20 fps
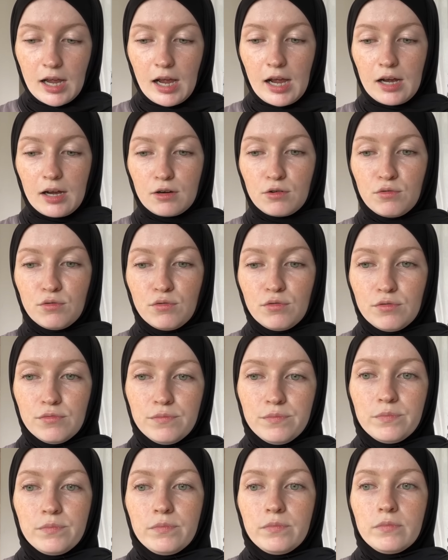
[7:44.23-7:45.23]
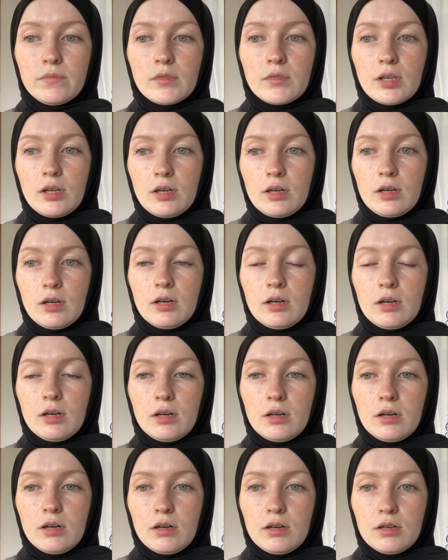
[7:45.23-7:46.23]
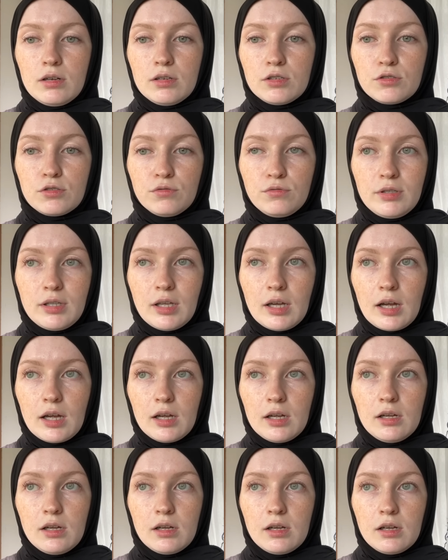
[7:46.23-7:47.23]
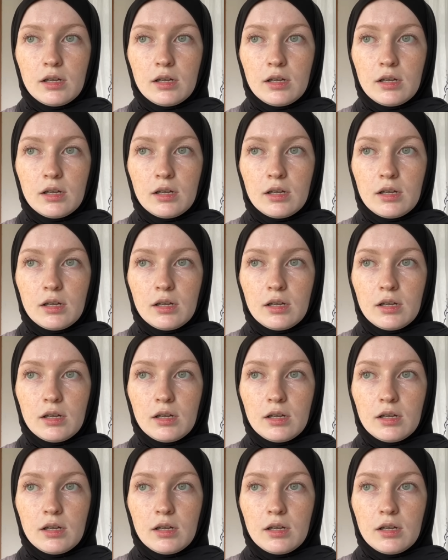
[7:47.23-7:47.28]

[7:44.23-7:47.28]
aku uh, sudah